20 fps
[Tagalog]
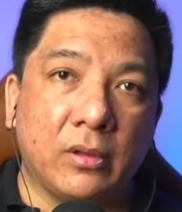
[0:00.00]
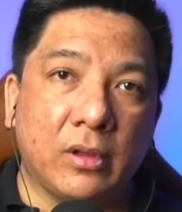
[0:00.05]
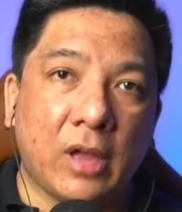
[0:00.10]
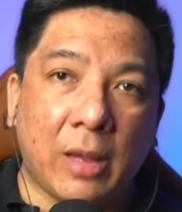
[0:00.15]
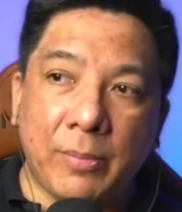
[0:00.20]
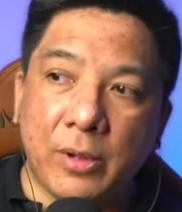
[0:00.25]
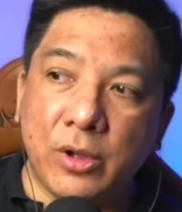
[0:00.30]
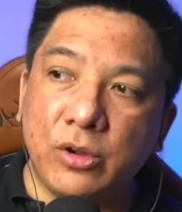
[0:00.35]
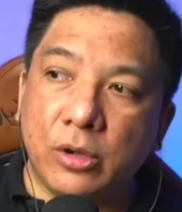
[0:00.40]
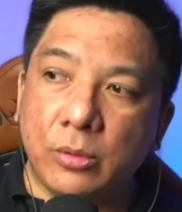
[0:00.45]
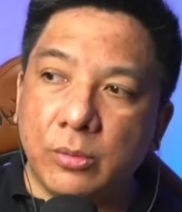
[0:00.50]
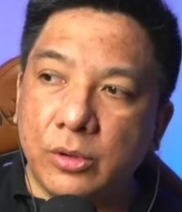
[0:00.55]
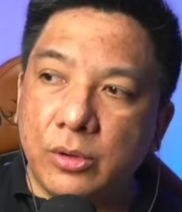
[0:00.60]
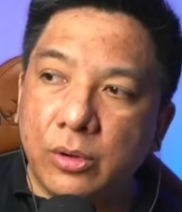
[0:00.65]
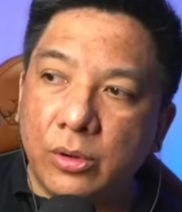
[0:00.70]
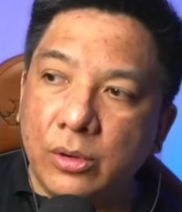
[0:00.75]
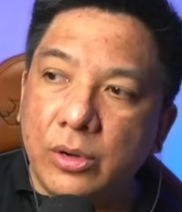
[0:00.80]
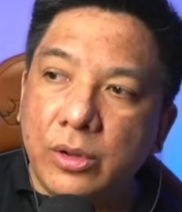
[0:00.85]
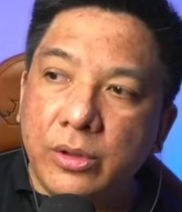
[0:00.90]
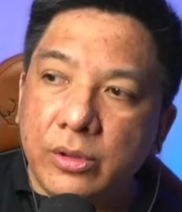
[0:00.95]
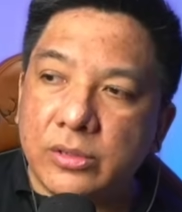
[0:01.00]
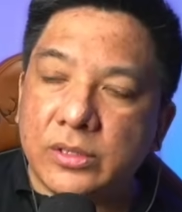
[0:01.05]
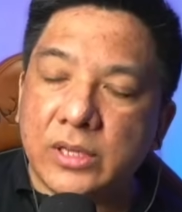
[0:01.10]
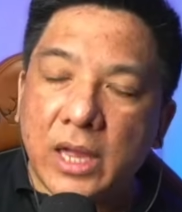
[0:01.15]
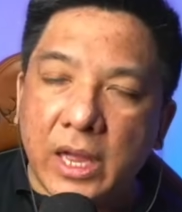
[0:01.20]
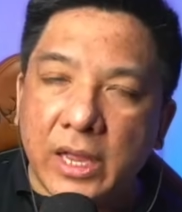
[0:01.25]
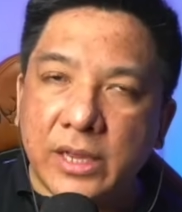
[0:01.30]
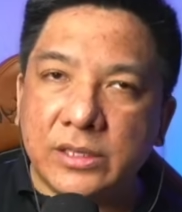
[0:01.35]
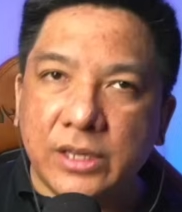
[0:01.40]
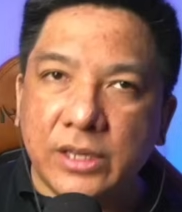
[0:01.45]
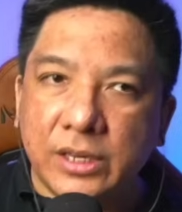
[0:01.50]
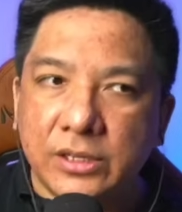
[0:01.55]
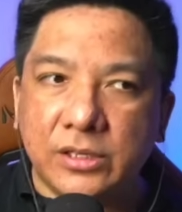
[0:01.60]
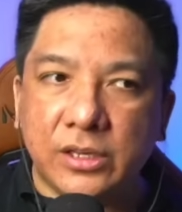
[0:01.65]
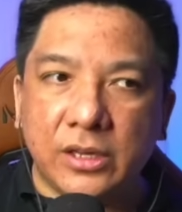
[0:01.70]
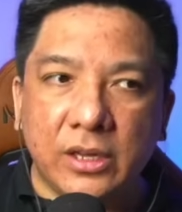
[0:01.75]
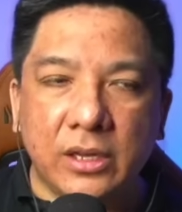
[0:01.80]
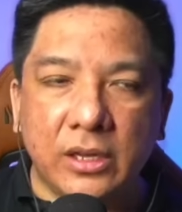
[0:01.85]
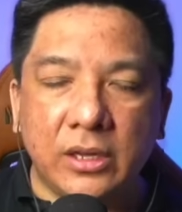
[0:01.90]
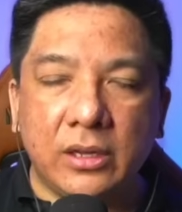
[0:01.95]
Habang gumugulo nyo sa ICC,
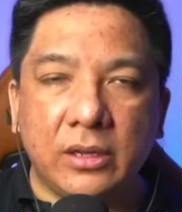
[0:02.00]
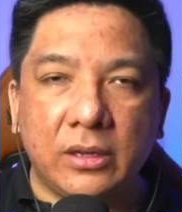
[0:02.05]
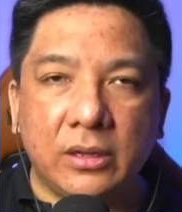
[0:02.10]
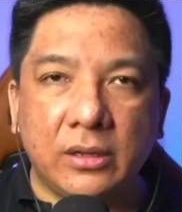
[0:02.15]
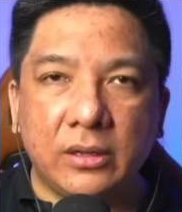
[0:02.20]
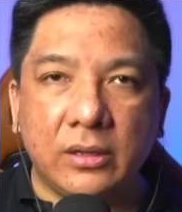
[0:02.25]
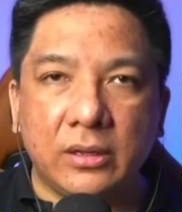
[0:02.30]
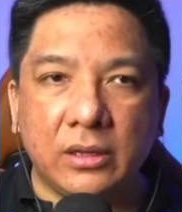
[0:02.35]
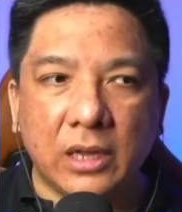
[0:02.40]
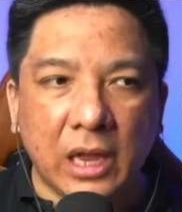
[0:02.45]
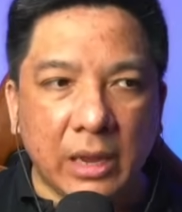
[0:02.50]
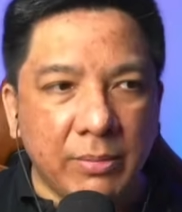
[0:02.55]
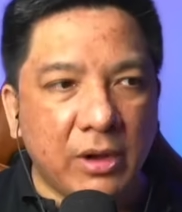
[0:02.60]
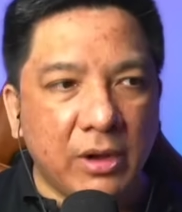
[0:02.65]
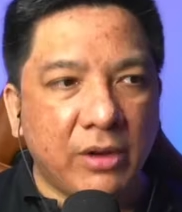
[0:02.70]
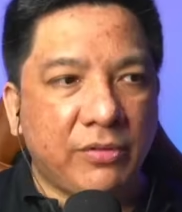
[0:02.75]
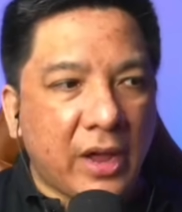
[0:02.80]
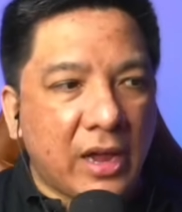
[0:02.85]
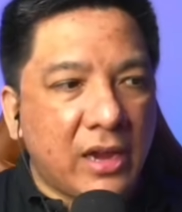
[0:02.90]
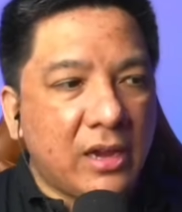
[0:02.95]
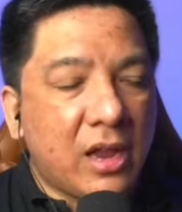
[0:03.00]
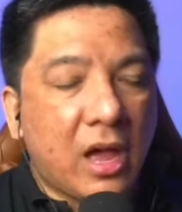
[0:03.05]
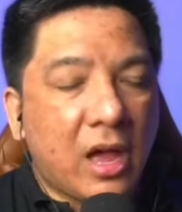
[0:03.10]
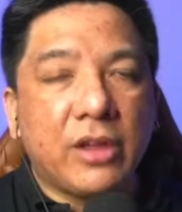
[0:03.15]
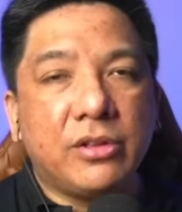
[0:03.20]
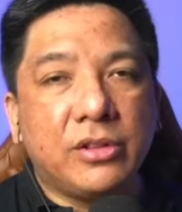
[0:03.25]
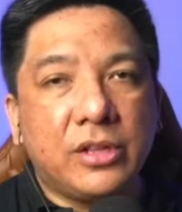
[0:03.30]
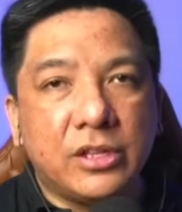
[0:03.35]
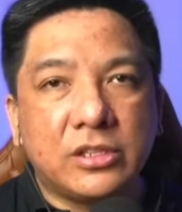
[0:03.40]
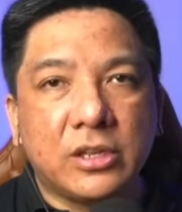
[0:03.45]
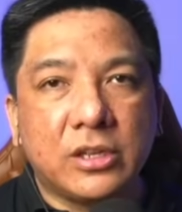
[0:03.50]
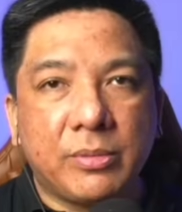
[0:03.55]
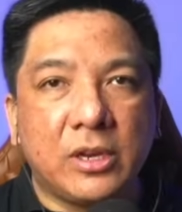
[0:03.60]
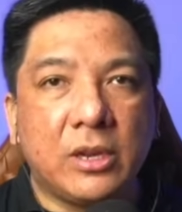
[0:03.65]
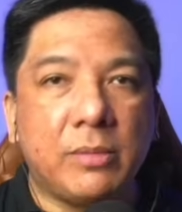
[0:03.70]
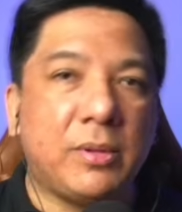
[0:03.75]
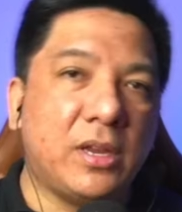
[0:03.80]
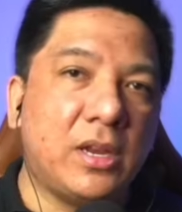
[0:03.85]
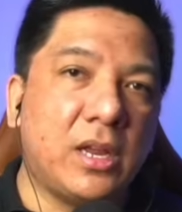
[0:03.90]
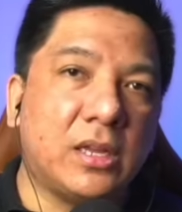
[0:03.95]
eh mag-file na kayo dito sa
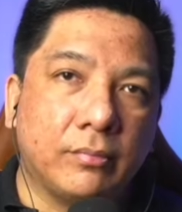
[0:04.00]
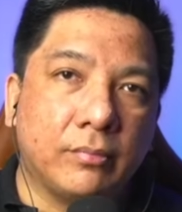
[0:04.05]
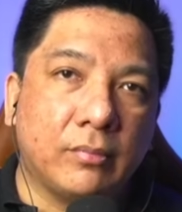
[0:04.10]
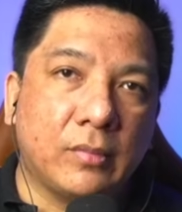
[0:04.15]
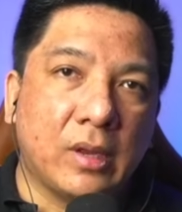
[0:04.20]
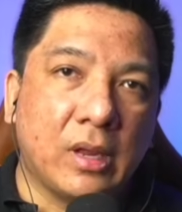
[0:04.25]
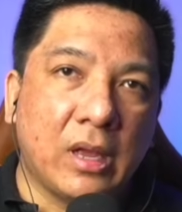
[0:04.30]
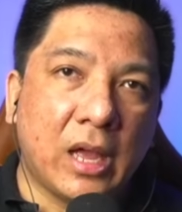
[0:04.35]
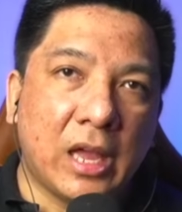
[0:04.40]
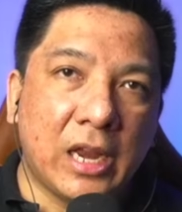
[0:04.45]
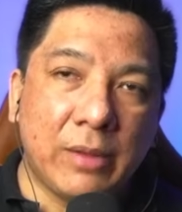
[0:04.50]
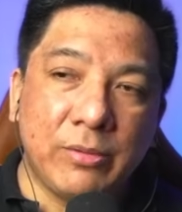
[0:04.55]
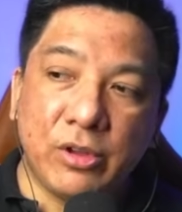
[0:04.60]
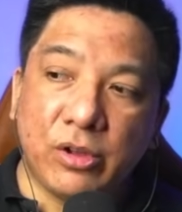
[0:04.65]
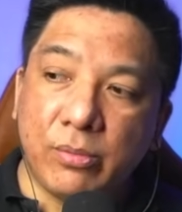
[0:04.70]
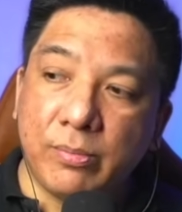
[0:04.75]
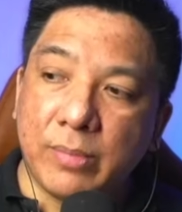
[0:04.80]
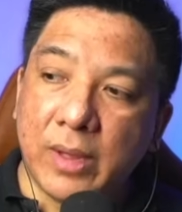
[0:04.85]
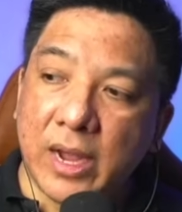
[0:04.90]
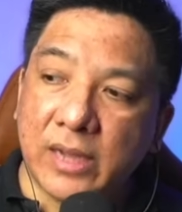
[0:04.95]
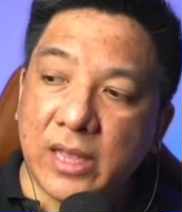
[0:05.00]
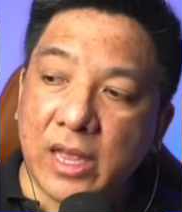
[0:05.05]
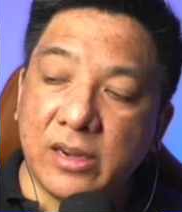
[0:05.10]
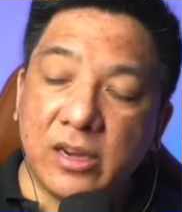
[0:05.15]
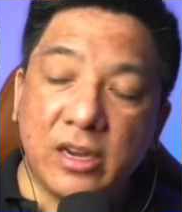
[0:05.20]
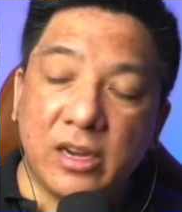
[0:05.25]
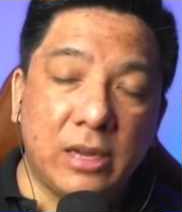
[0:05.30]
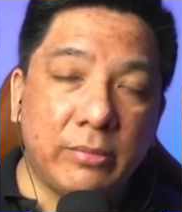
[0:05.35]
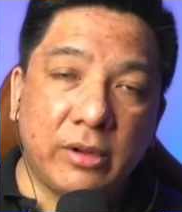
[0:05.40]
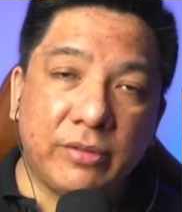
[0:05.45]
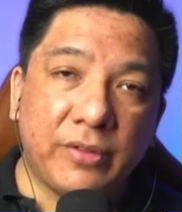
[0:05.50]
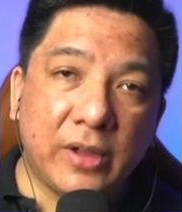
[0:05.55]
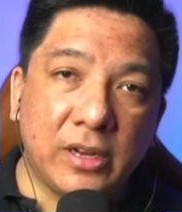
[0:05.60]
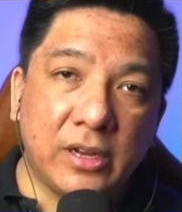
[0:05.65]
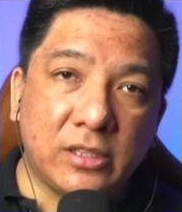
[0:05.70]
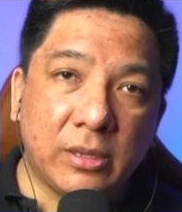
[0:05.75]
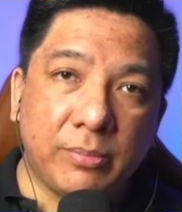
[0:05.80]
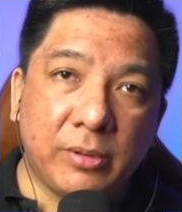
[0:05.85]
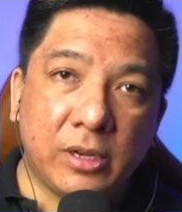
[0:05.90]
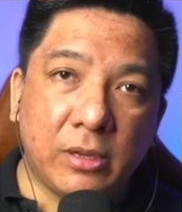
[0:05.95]
Pilipinas. Alam niyo kung bakit ayaw nila mag-file
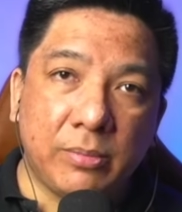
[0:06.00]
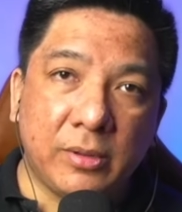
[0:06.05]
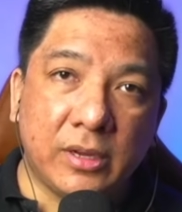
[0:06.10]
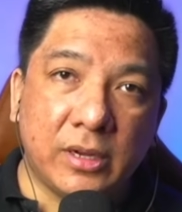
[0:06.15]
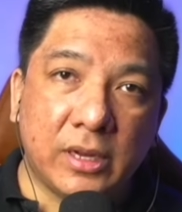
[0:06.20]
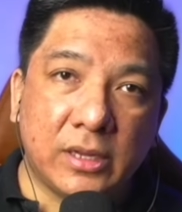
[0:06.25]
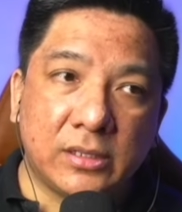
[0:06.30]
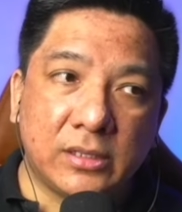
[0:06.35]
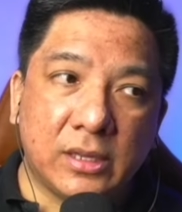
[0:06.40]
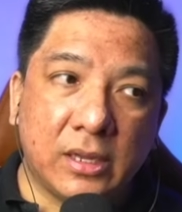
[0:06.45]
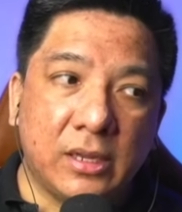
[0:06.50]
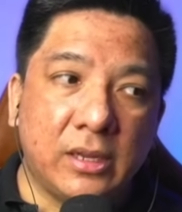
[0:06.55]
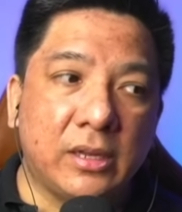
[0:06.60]
sa Pilipinas?